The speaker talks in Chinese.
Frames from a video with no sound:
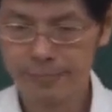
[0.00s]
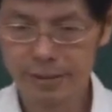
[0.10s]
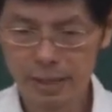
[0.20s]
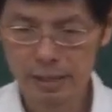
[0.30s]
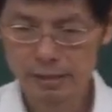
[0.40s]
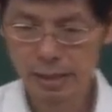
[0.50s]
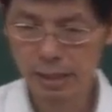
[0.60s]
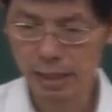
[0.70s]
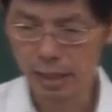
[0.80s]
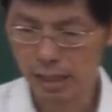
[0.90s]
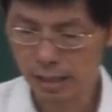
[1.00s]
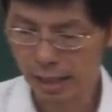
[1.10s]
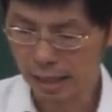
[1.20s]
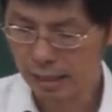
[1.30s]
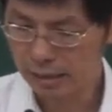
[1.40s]
这这呃
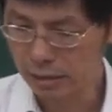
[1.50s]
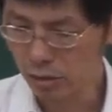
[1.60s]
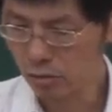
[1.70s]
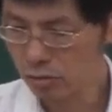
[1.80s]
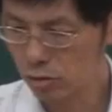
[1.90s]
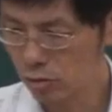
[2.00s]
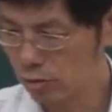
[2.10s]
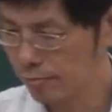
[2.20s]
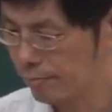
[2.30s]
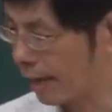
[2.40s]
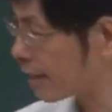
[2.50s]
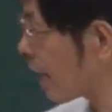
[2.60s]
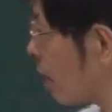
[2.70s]
两个例子都都蛮